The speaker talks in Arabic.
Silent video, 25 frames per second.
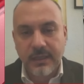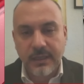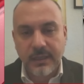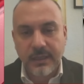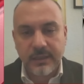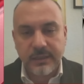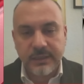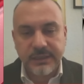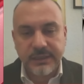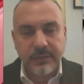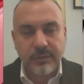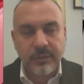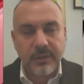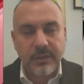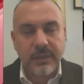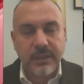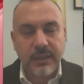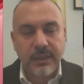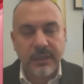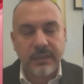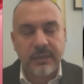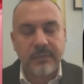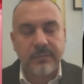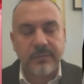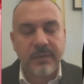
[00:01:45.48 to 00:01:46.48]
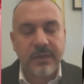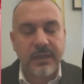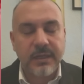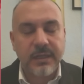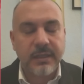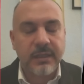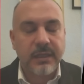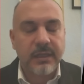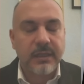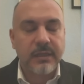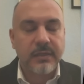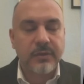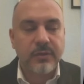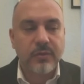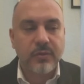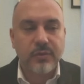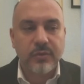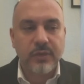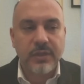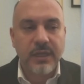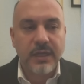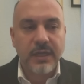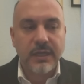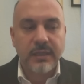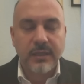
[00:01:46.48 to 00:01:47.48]
سئلت عده مرات على
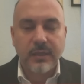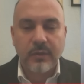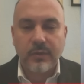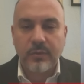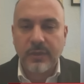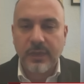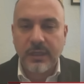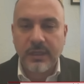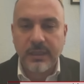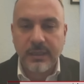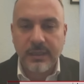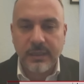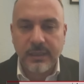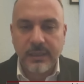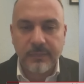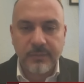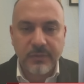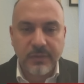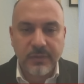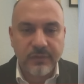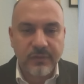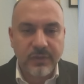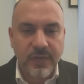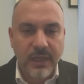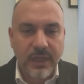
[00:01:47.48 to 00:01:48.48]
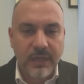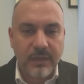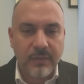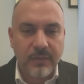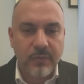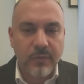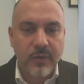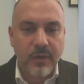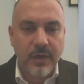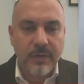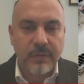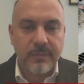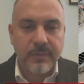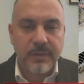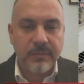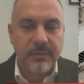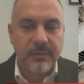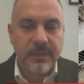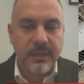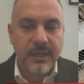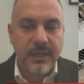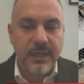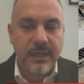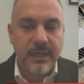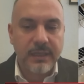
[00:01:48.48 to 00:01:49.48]
الكودات او اللي بتفتح الابواب يمكن
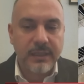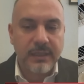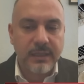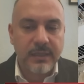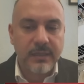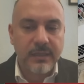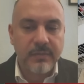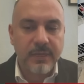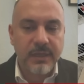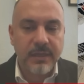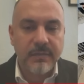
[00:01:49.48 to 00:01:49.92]
هي الكلمه